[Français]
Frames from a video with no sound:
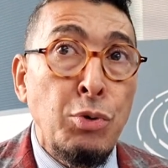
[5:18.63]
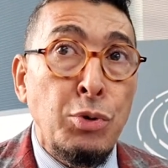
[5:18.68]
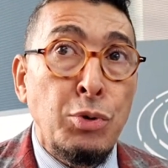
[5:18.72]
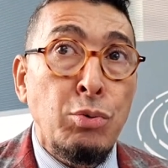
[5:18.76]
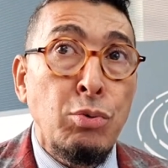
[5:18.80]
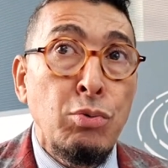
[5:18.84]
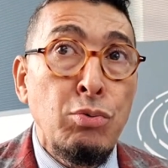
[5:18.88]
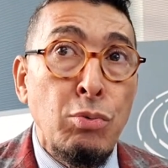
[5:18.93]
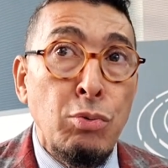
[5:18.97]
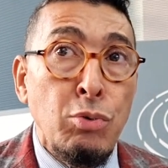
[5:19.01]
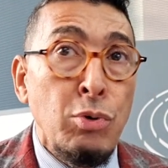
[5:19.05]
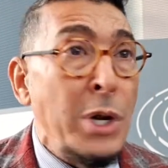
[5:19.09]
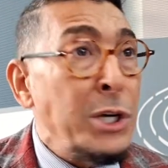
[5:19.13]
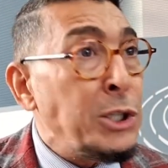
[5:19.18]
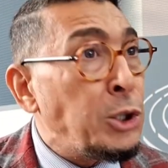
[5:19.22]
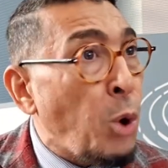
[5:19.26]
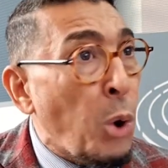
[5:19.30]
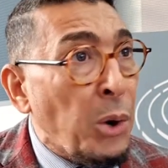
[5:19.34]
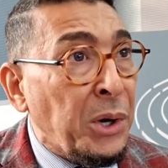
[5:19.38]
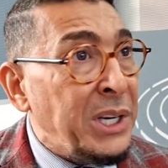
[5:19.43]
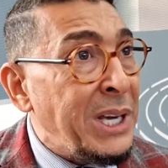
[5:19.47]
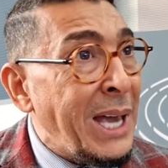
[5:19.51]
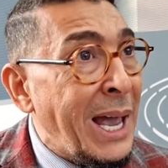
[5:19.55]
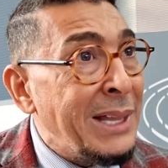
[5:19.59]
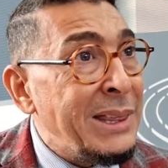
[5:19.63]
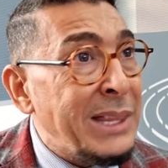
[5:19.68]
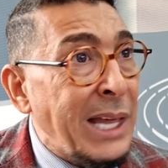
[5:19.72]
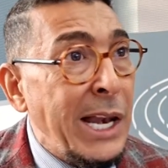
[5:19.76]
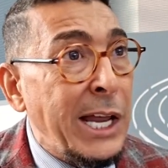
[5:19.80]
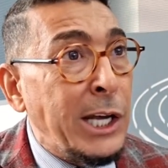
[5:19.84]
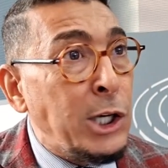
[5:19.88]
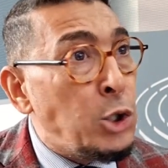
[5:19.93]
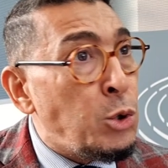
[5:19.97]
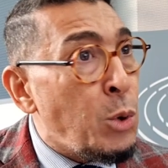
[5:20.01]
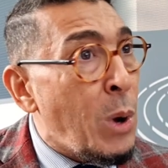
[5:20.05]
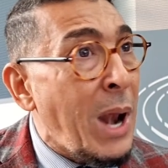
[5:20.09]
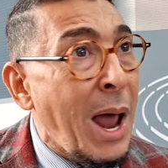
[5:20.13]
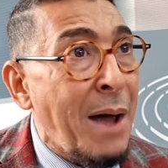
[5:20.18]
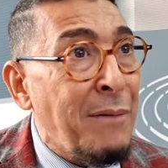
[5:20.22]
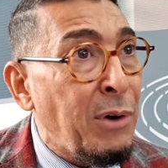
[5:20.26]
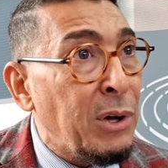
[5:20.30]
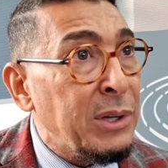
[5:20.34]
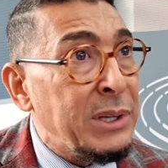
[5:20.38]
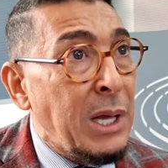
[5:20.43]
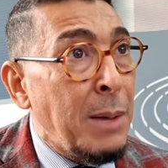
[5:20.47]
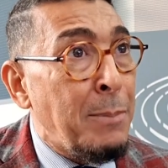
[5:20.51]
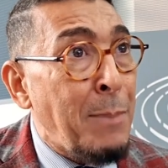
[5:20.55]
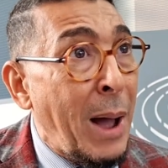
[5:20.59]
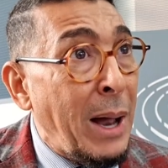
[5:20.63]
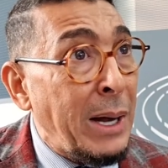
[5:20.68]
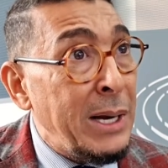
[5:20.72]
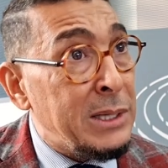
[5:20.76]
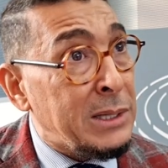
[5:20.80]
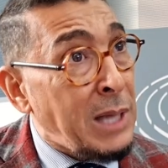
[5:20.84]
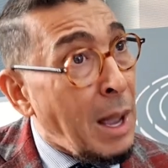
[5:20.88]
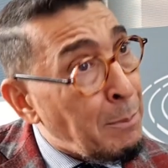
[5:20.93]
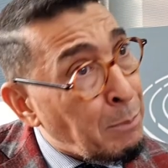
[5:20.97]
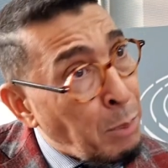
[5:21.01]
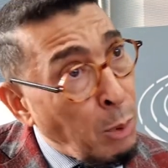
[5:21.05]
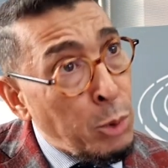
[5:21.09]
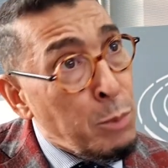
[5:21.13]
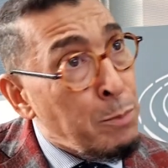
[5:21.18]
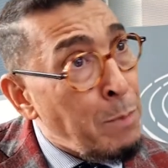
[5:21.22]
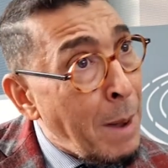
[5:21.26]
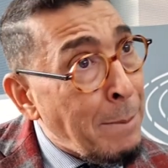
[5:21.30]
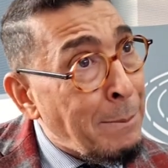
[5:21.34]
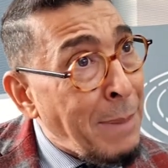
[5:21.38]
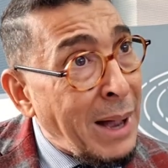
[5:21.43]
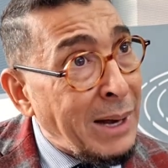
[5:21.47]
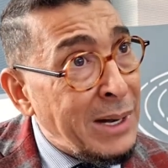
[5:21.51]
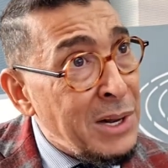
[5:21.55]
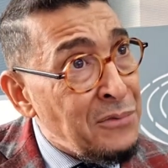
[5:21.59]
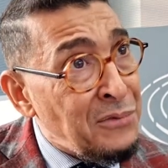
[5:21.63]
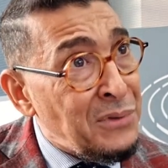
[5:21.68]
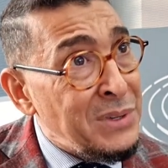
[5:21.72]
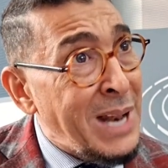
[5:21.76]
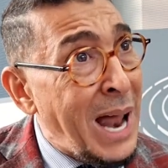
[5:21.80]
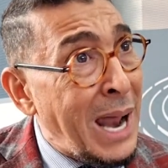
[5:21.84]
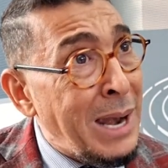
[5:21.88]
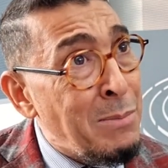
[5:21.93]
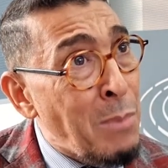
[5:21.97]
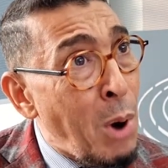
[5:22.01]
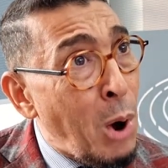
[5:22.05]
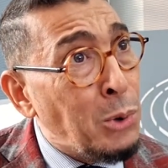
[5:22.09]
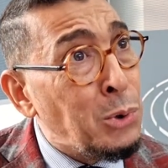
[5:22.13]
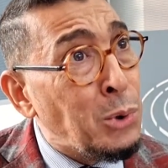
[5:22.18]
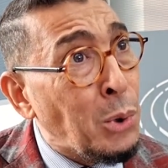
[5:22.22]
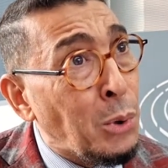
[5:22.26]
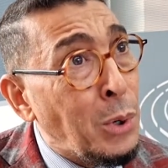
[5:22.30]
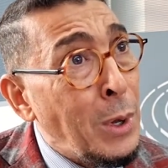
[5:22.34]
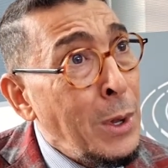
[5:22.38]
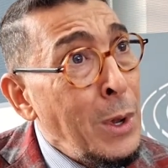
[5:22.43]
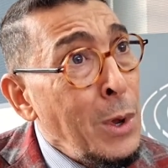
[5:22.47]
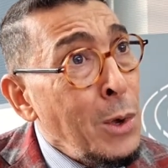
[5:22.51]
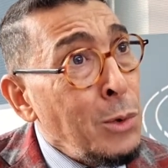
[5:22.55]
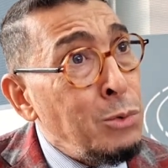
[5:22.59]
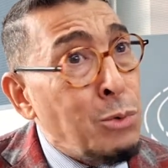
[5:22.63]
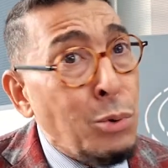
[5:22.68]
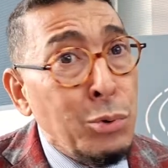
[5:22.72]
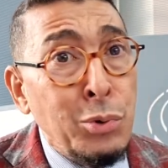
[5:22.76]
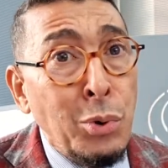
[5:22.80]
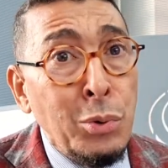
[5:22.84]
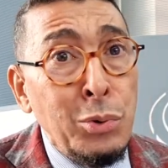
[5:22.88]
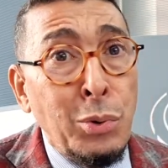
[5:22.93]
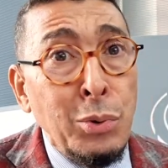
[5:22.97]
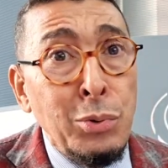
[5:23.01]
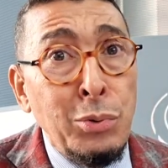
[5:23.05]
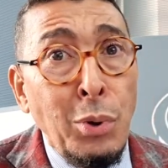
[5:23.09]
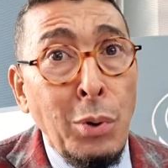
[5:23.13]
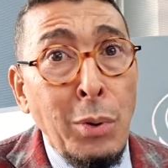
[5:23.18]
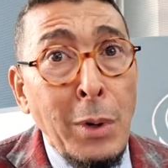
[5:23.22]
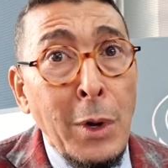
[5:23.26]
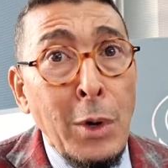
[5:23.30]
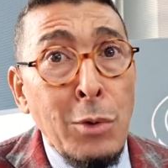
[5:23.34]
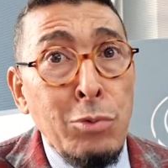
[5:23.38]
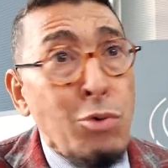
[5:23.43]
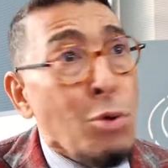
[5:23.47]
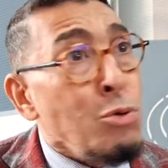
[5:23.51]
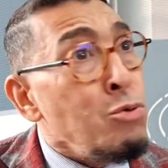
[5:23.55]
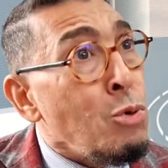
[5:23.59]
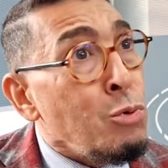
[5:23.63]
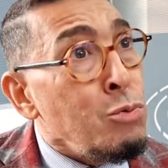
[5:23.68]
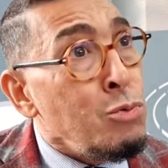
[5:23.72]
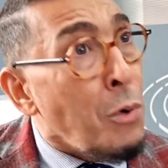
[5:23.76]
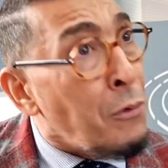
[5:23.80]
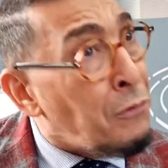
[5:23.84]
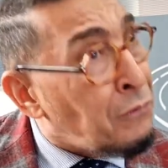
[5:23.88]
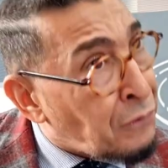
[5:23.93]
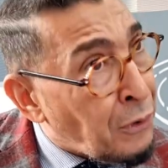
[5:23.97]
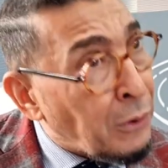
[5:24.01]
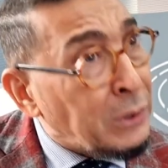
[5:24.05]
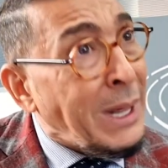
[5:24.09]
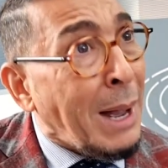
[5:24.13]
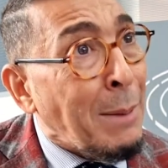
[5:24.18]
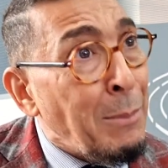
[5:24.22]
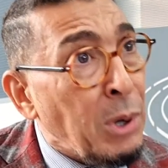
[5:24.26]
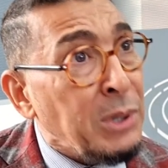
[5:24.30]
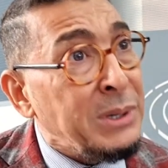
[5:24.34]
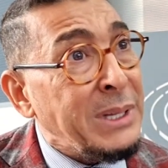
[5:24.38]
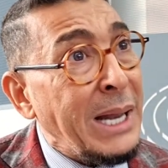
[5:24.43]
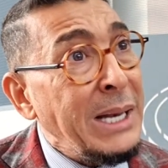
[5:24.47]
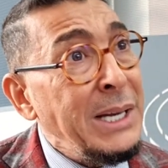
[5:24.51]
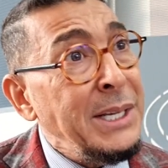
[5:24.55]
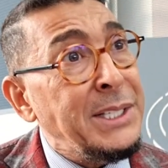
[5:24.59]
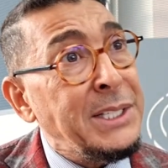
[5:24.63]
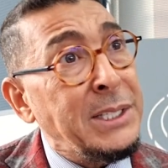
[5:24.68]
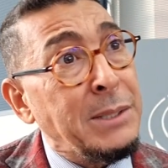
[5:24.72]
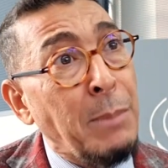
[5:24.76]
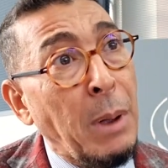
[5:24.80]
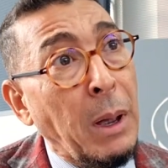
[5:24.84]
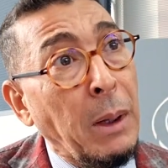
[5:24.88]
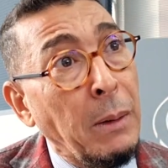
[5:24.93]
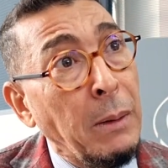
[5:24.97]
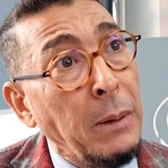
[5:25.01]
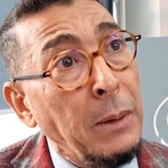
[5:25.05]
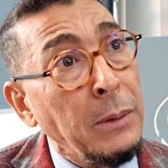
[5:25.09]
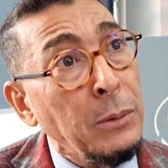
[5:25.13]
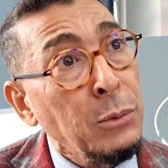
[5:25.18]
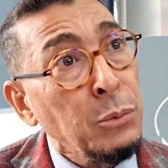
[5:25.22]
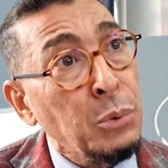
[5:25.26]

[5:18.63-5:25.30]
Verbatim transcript: juste une, escroquerie intellectuelle inventée par l'État pour ne pas parler finalement de, de, de, de, de fondamentalisme.